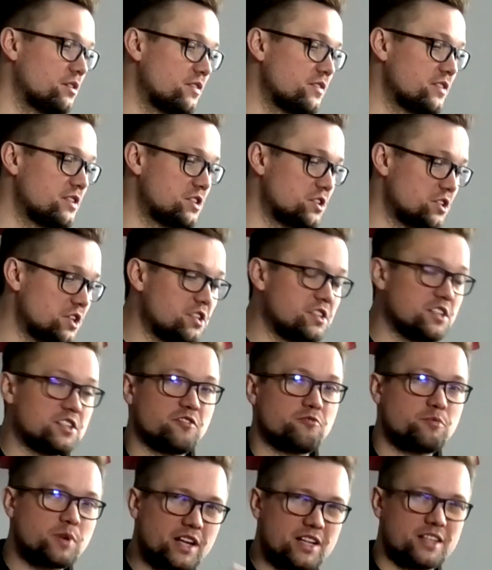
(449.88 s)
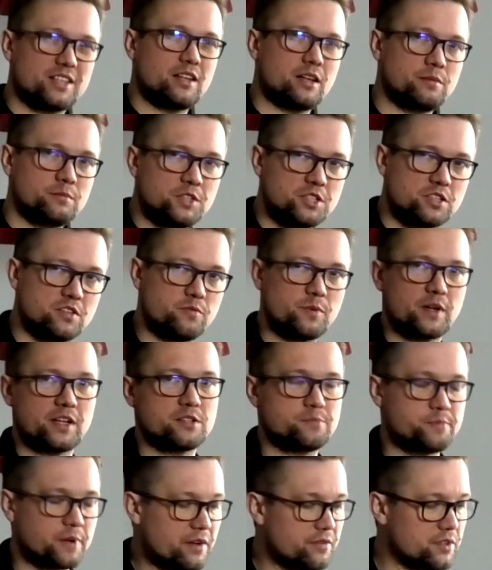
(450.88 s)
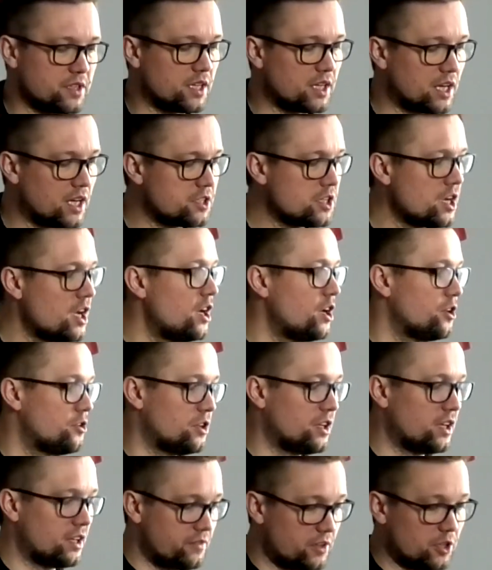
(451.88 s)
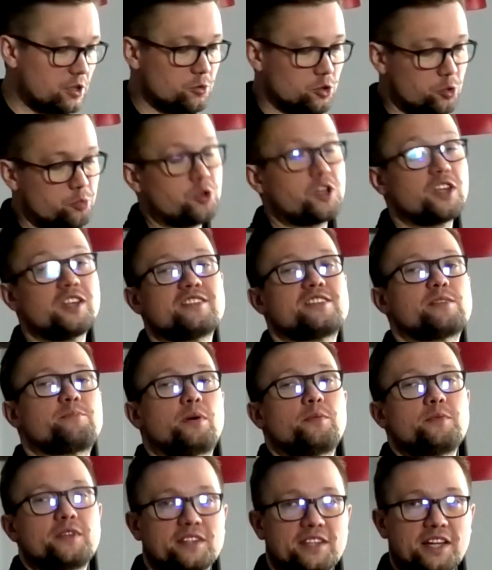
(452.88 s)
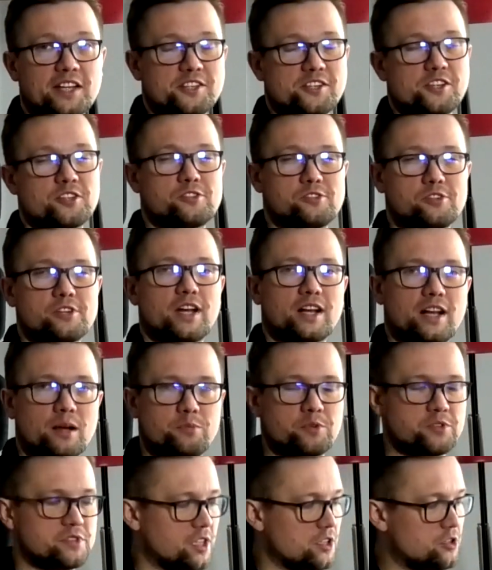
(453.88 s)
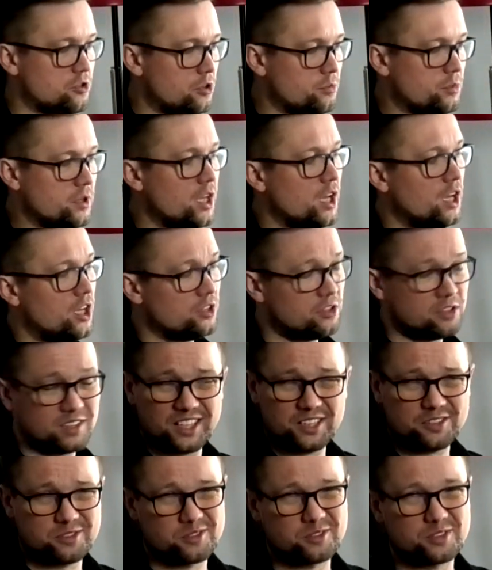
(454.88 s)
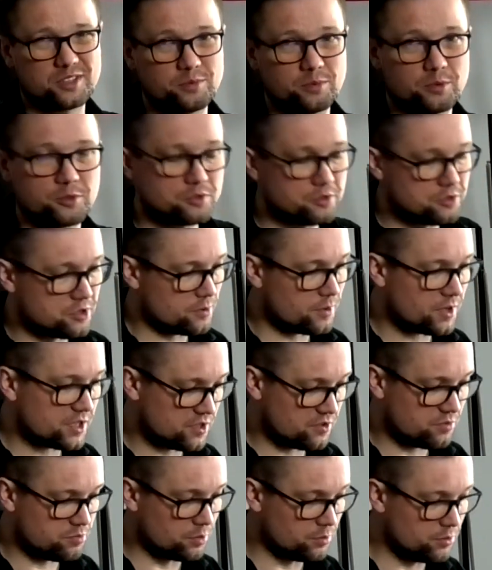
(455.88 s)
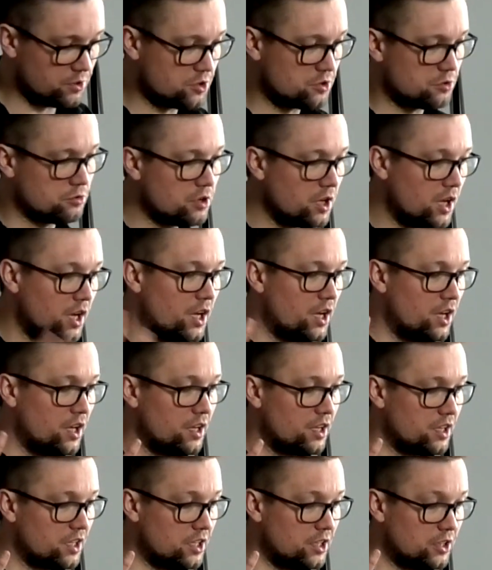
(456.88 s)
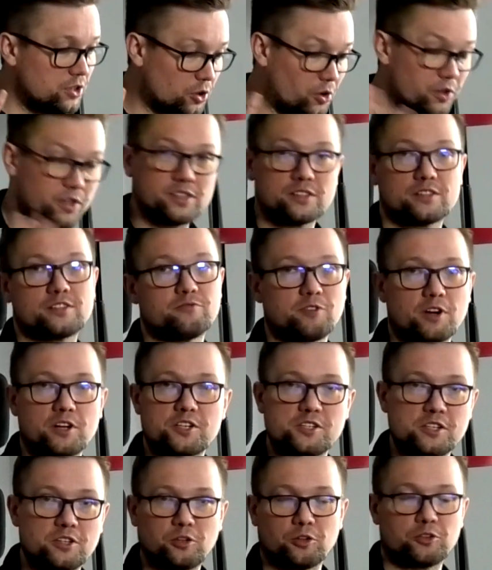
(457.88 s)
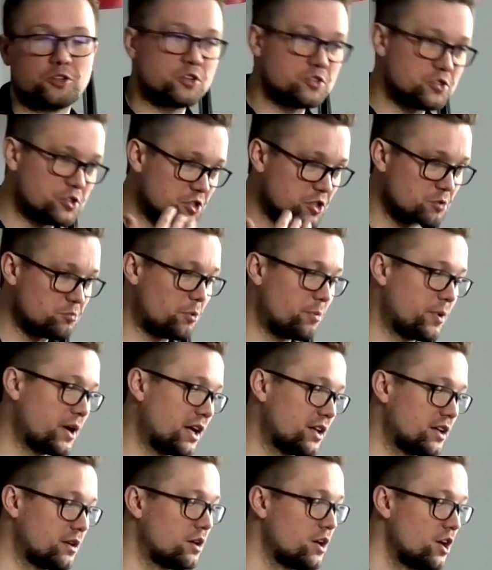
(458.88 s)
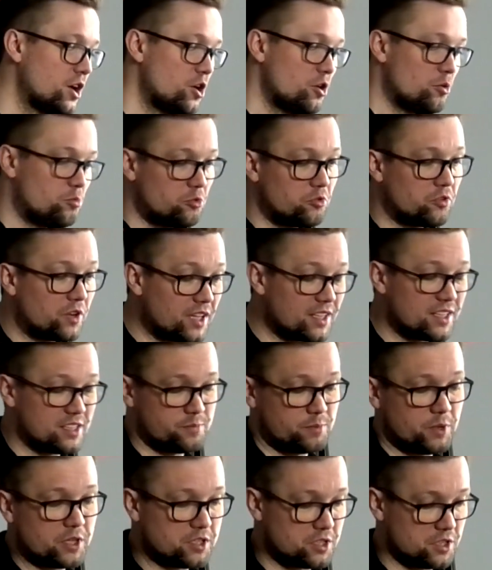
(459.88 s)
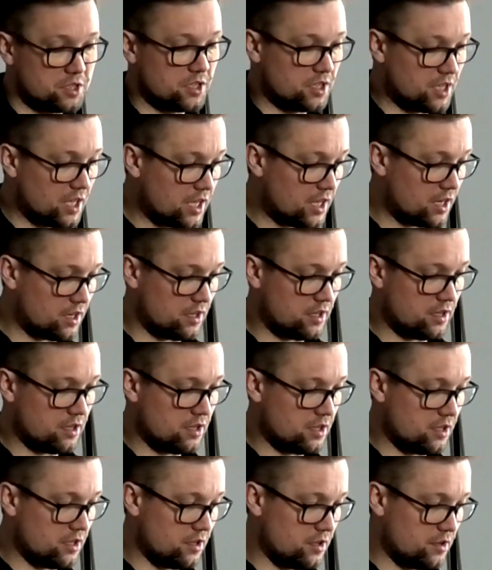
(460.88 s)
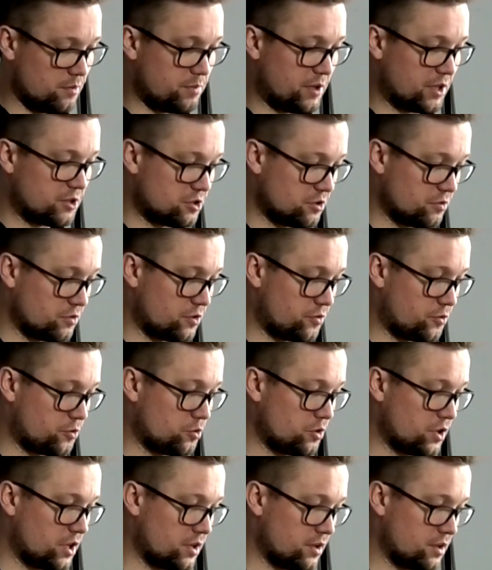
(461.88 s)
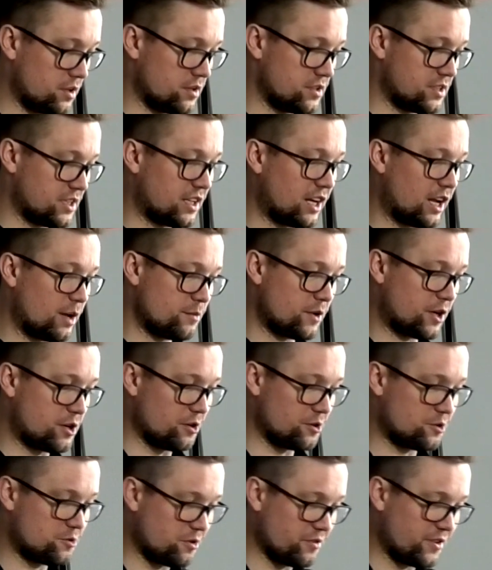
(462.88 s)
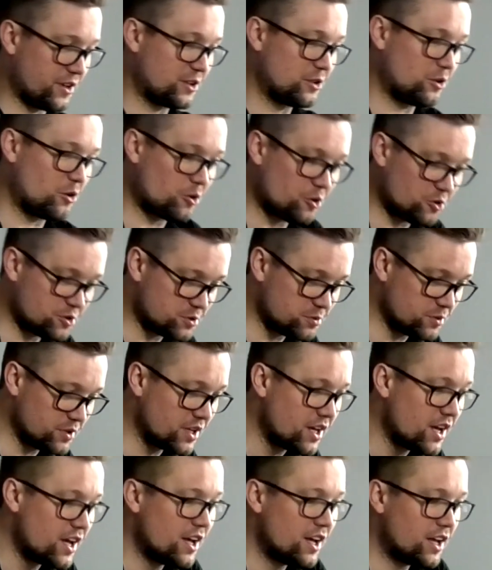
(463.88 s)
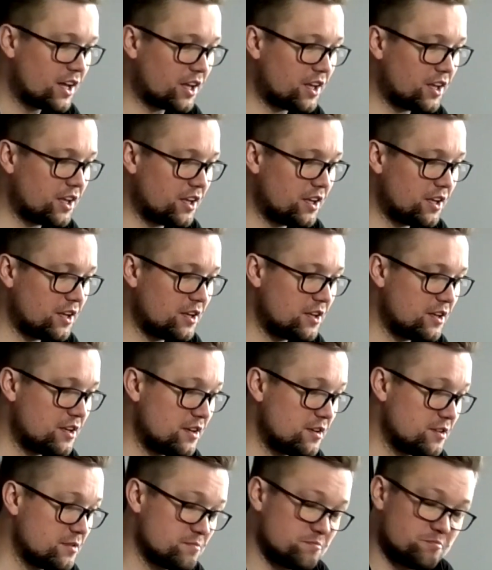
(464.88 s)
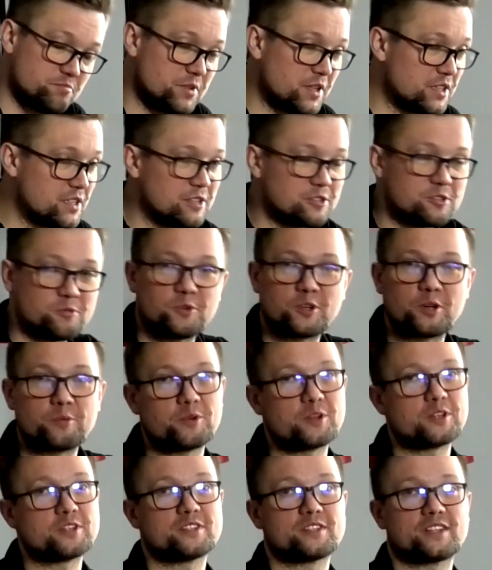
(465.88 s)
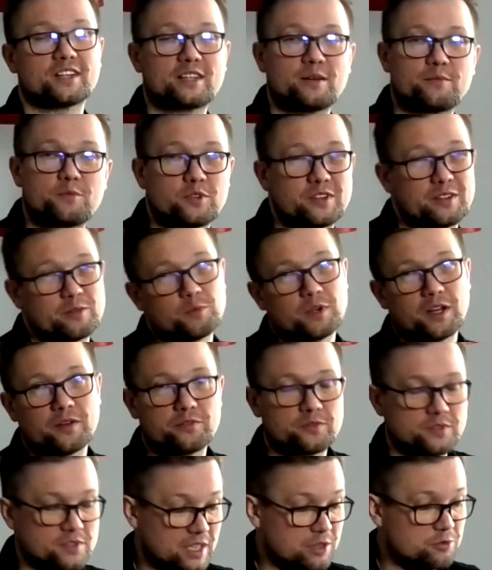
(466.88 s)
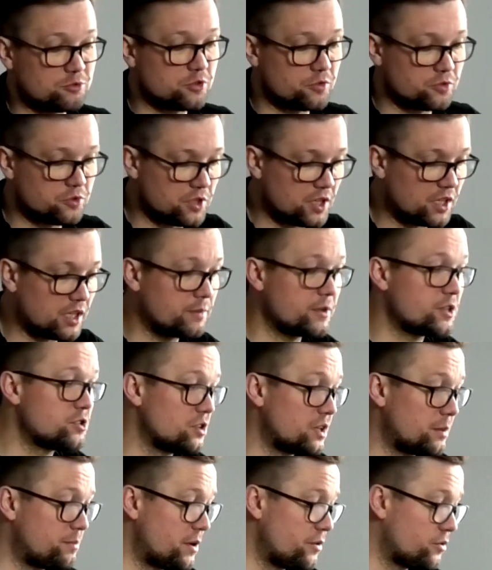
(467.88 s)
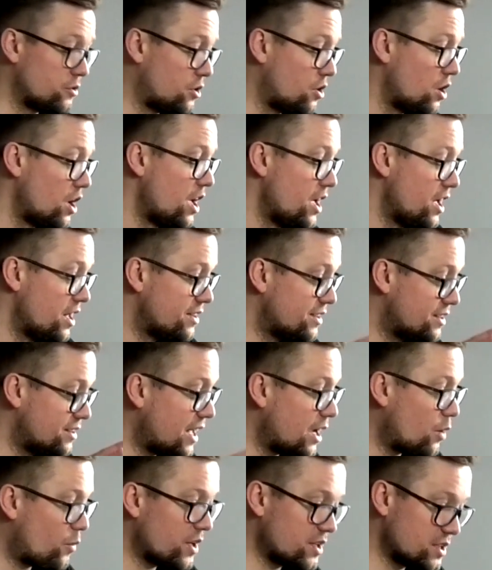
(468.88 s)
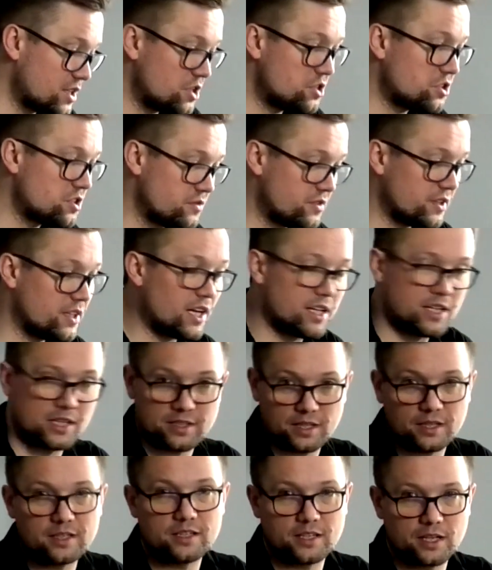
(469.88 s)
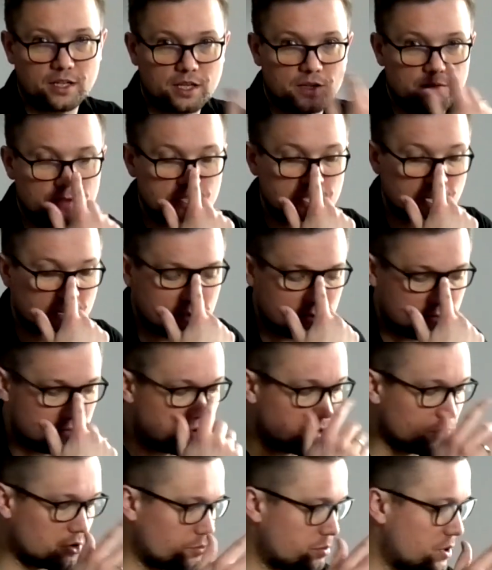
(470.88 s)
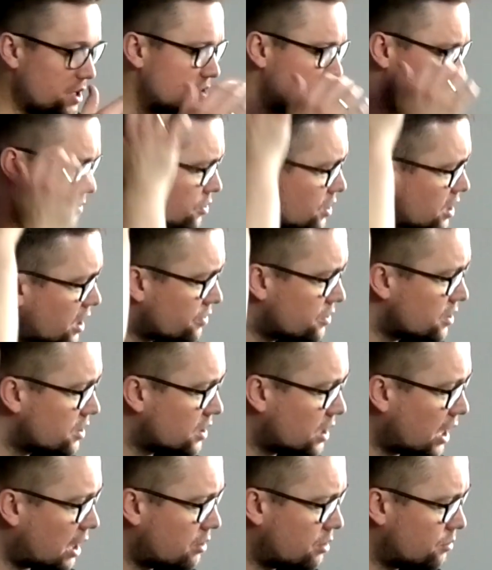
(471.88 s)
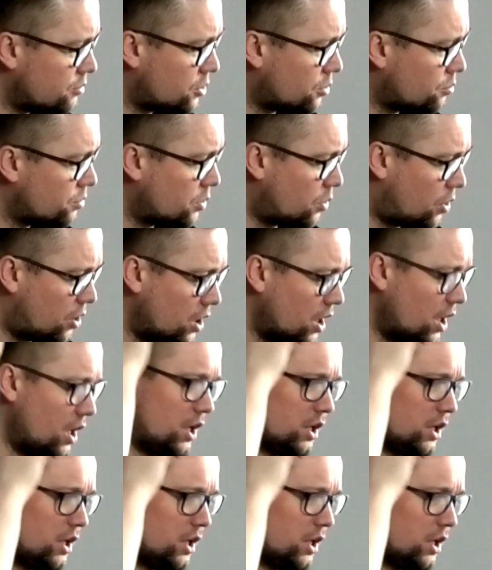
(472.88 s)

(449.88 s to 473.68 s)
więc jeżeli chcecie w miarę dynamicznie, w miarę sprawnie grać, to nawet wiadomo, dopóki nie zapamiętacie, co jaka postać robi, to te instrukcje po prostu trzymajcie w pobliżu, i to jest właśnie to. To jest grzybobranie. Mówię, jedna z pierwszych gier yy, planszowych, w które zagrałem jako człowiek dorosły i jedyne co mogę powiedzieć tak naprawdę, bo ja za dużo w to nie gram, jest to na pewno najładniejsze wydanie tej gry, jakie widziałem, bo to pierwsze, w które ja wtedy grałem, to było